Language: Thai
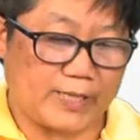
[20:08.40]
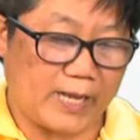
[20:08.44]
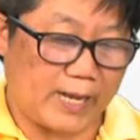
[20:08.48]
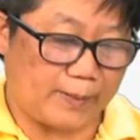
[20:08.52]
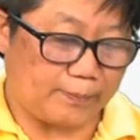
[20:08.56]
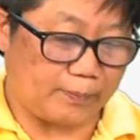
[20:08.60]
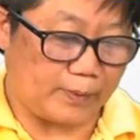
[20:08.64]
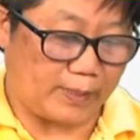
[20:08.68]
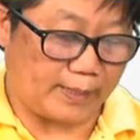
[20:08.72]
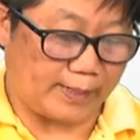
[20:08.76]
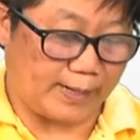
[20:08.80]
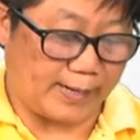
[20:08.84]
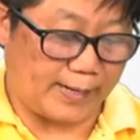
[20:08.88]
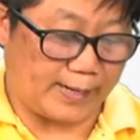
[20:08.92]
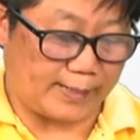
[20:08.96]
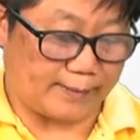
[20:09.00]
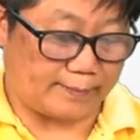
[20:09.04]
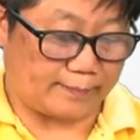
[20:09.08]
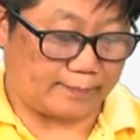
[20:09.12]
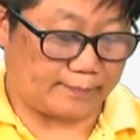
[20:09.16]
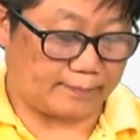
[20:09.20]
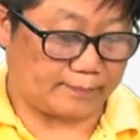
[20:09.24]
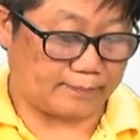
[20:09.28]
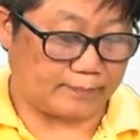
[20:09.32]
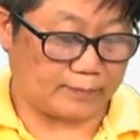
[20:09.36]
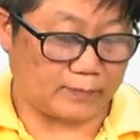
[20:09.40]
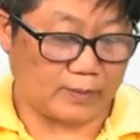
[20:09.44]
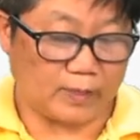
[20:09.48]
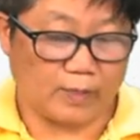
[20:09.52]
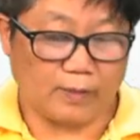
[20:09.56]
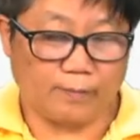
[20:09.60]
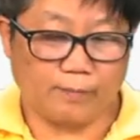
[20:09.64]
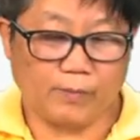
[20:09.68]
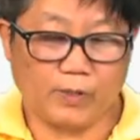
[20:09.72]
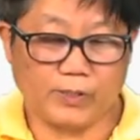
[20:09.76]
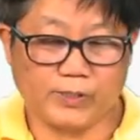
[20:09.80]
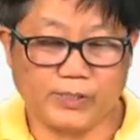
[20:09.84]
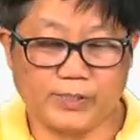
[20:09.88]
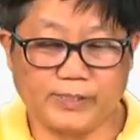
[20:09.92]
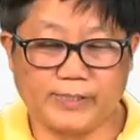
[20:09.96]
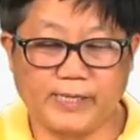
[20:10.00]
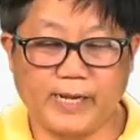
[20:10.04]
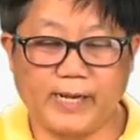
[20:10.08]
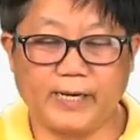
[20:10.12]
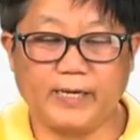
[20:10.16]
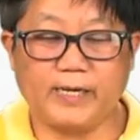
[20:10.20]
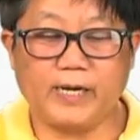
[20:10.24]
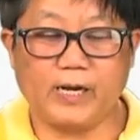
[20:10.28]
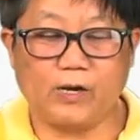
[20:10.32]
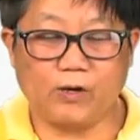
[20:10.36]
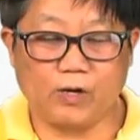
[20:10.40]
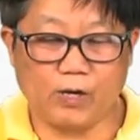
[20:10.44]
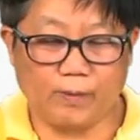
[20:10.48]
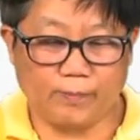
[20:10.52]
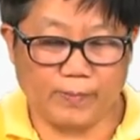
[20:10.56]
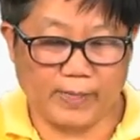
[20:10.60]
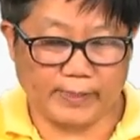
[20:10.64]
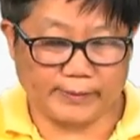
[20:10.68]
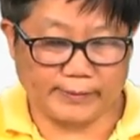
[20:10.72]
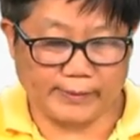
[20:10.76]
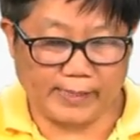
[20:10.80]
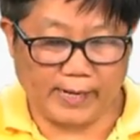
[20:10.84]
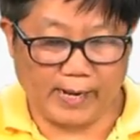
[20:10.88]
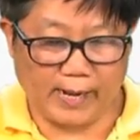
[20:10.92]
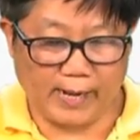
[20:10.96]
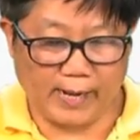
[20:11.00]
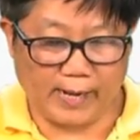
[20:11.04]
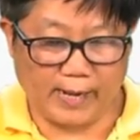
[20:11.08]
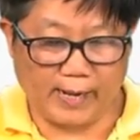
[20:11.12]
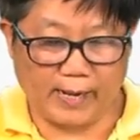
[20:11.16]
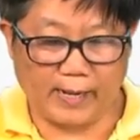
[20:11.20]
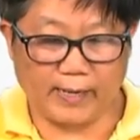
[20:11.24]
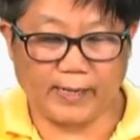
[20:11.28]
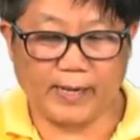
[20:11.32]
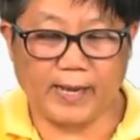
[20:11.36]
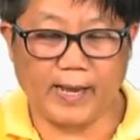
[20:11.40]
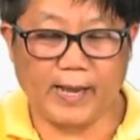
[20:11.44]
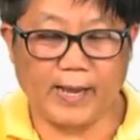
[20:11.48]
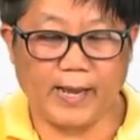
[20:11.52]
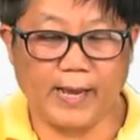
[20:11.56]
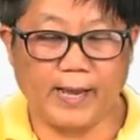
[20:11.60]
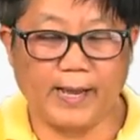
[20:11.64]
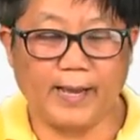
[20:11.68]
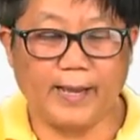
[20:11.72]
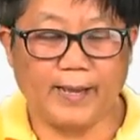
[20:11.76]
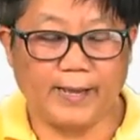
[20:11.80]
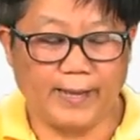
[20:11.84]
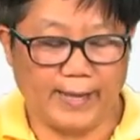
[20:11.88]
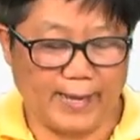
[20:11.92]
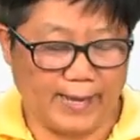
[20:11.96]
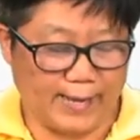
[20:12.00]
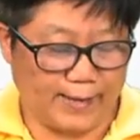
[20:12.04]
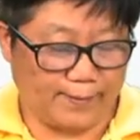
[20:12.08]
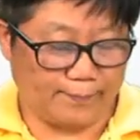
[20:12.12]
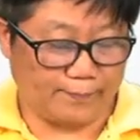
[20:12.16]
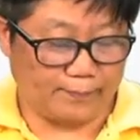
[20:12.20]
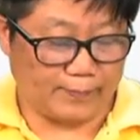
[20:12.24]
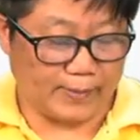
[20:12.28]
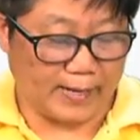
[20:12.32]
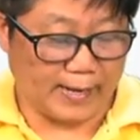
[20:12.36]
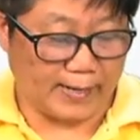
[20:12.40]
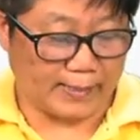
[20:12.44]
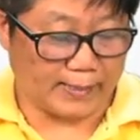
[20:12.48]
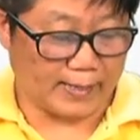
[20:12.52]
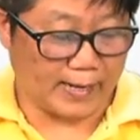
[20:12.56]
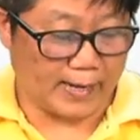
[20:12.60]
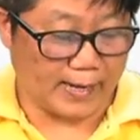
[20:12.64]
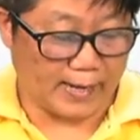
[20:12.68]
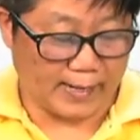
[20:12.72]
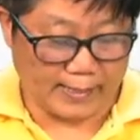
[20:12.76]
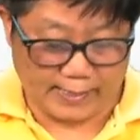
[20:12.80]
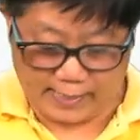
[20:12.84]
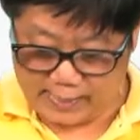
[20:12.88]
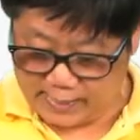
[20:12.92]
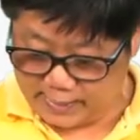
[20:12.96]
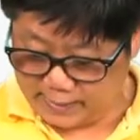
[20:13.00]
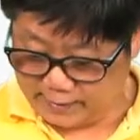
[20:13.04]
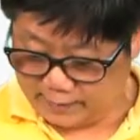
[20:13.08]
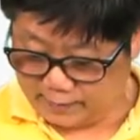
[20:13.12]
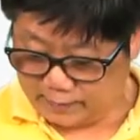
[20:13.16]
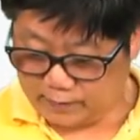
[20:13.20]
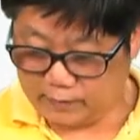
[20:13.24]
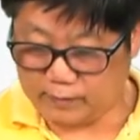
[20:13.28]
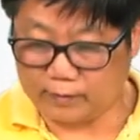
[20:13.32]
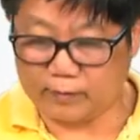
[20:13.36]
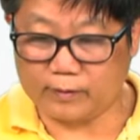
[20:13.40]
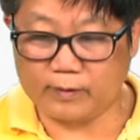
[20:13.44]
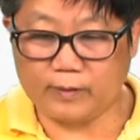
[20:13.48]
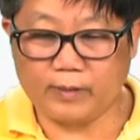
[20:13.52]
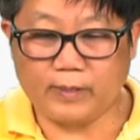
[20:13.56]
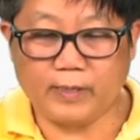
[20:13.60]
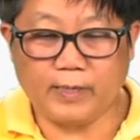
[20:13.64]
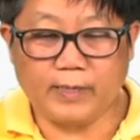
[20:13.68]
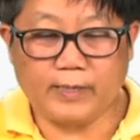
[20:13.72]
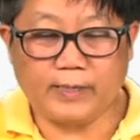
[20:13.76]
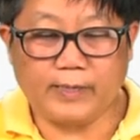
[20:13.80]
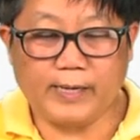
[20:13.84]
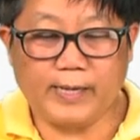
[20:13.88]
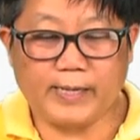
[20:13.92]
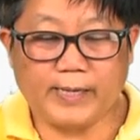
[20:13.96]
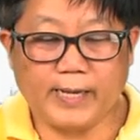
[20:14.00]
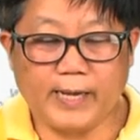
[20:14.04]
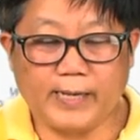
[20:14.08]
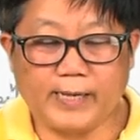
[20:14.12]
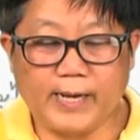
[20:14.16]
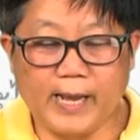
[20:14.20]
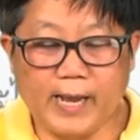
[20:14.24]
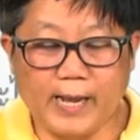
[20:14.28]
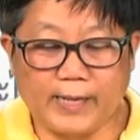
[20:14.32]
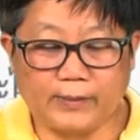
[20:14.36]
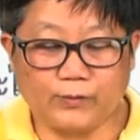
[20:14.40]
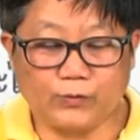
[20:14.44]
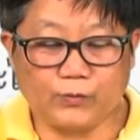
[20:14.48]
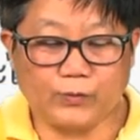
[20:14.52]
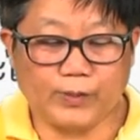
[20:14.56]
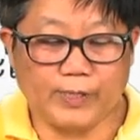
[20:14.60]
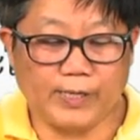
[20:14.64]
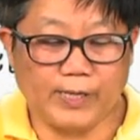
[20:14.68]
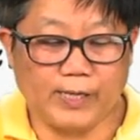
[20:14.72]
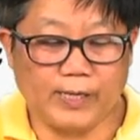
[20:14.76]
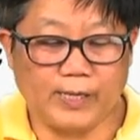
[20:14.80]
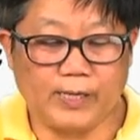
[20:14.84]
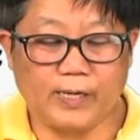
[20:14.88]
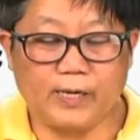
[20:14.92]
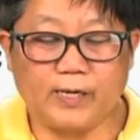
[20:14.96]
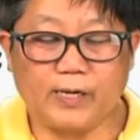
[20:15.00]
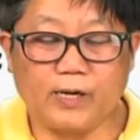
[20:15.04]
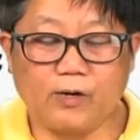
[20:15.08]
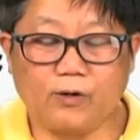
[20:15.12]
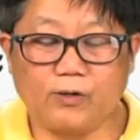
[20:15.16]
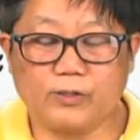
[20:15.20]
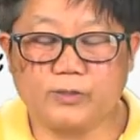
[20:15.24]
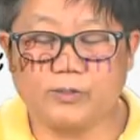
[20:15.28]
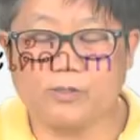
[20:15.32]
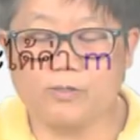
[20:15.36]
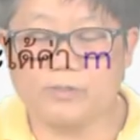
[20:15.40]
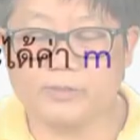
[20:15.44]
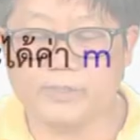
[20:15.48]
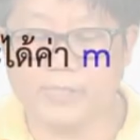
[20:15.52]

ทราบเรทเพราะฉะนั้นเรากำลังจะหาค่า m และค่า n ในการหาตรงนี้เราก็ต้อง